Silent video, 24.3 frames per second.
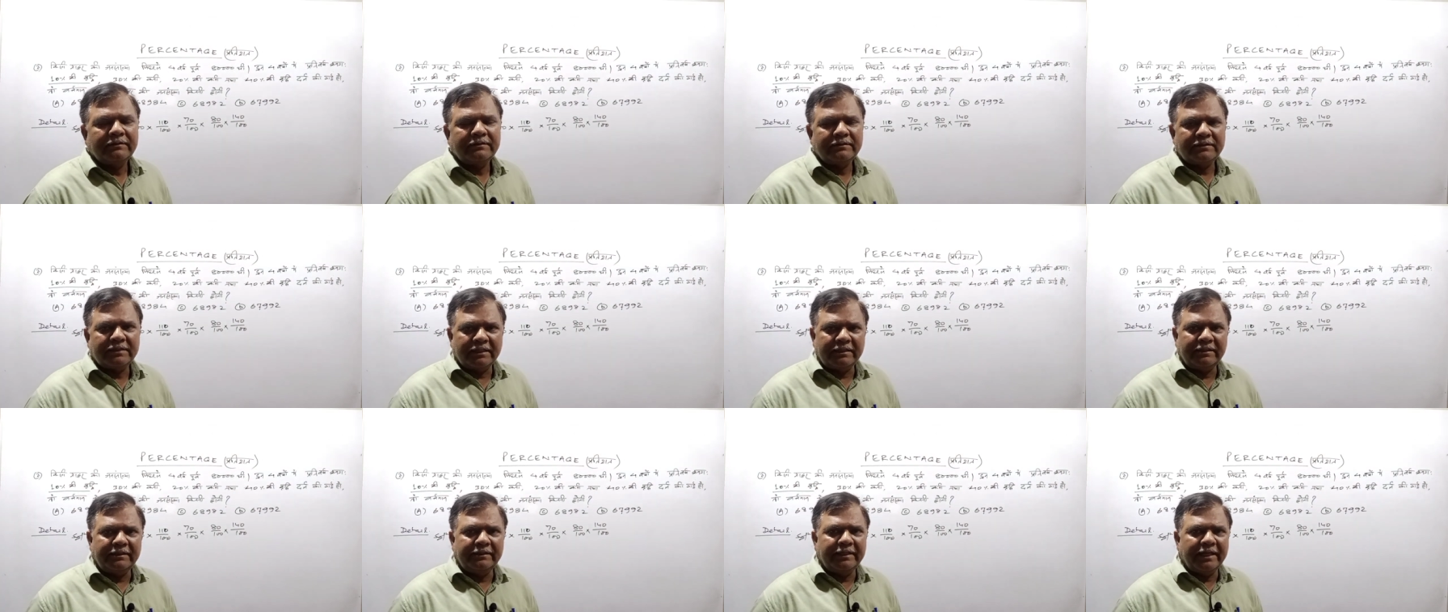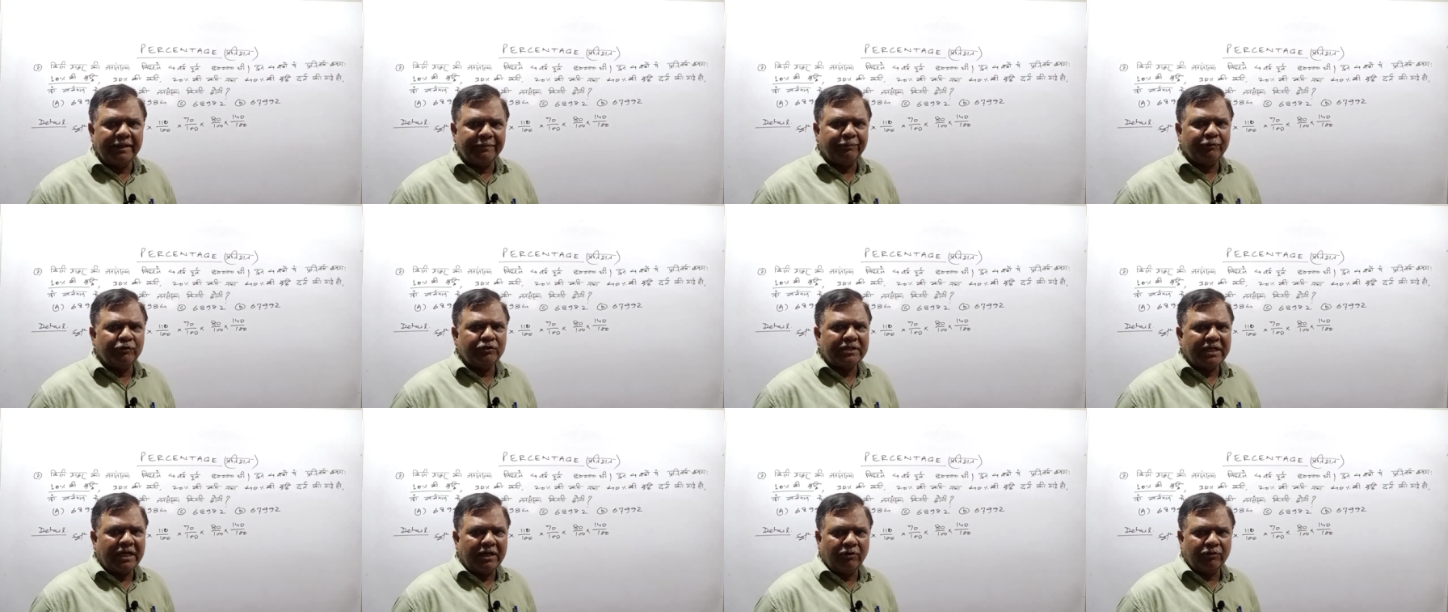यदि ये
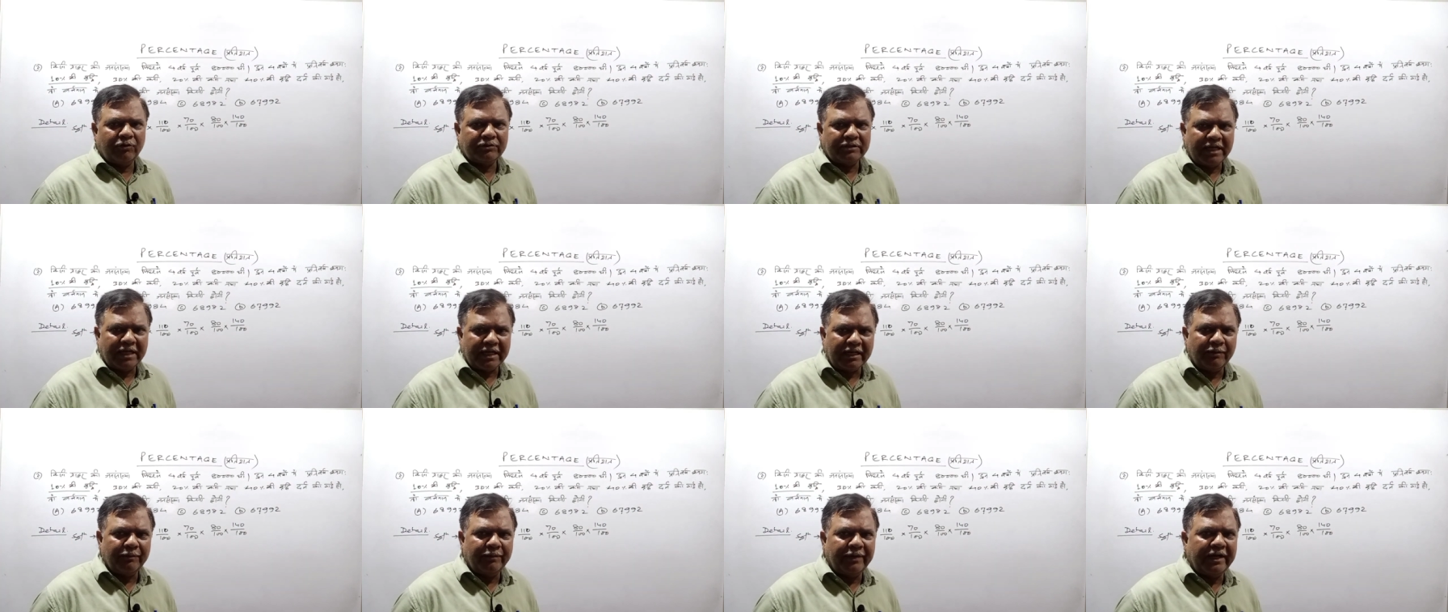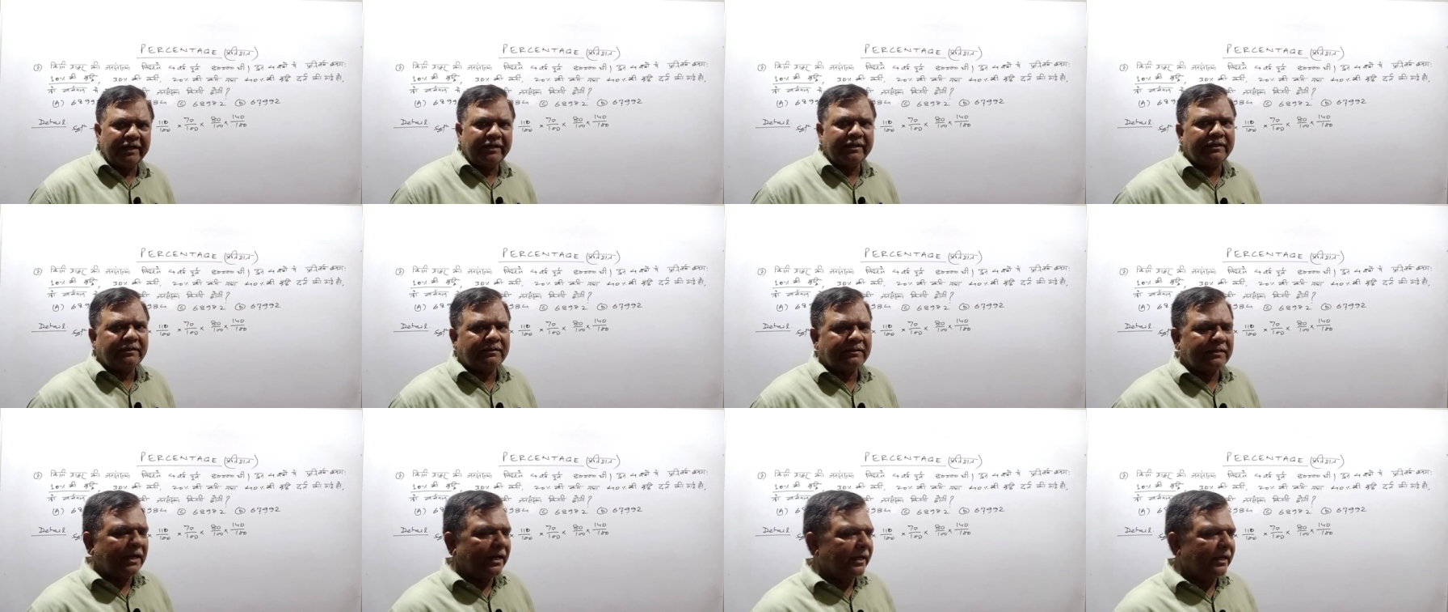पूछा होता कि बढ़
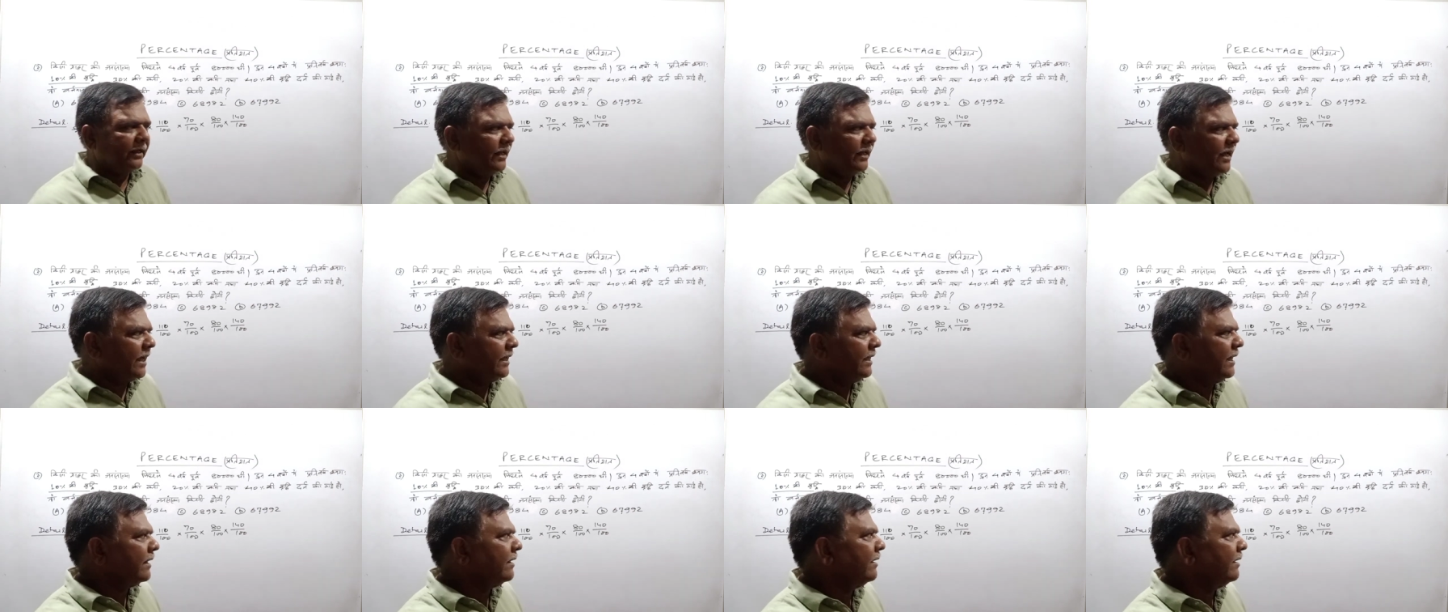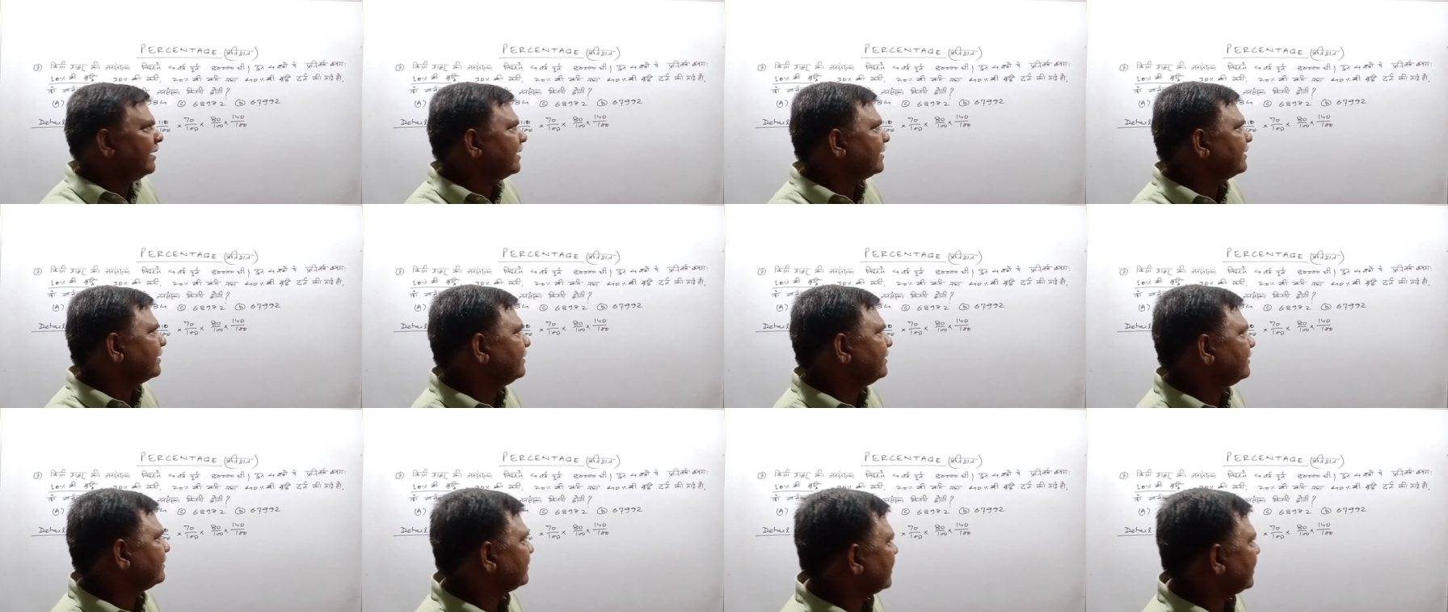कितना गया या घट
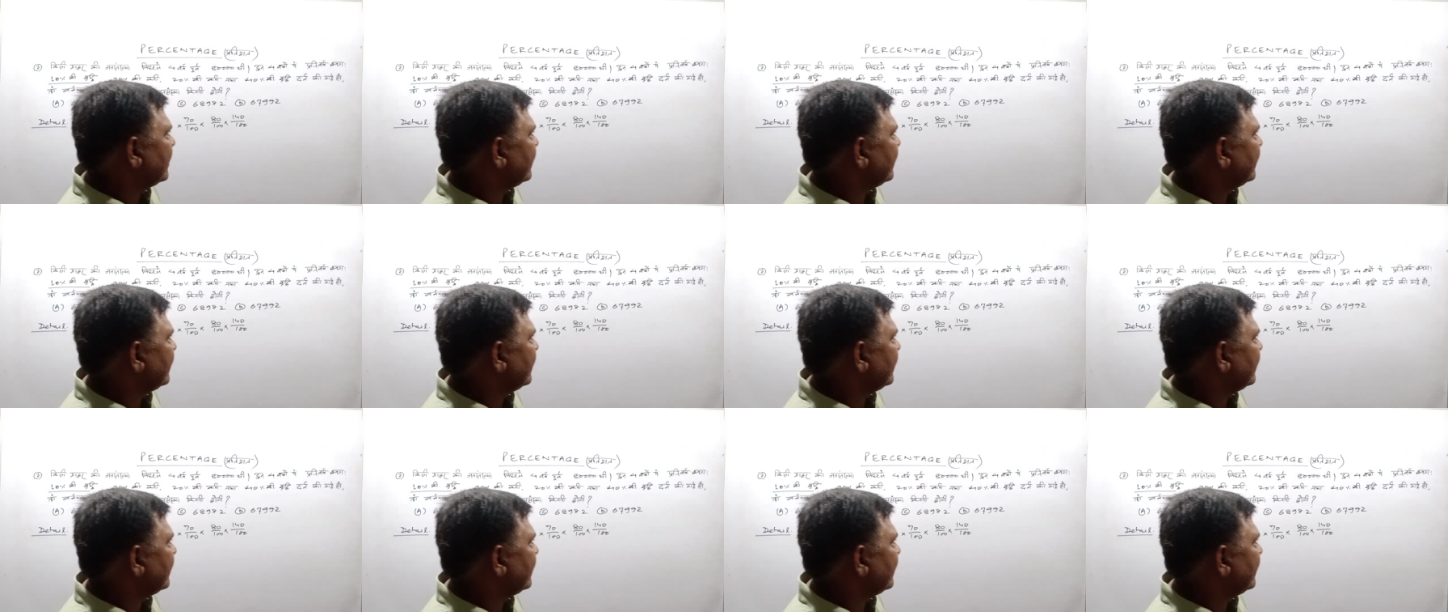कितना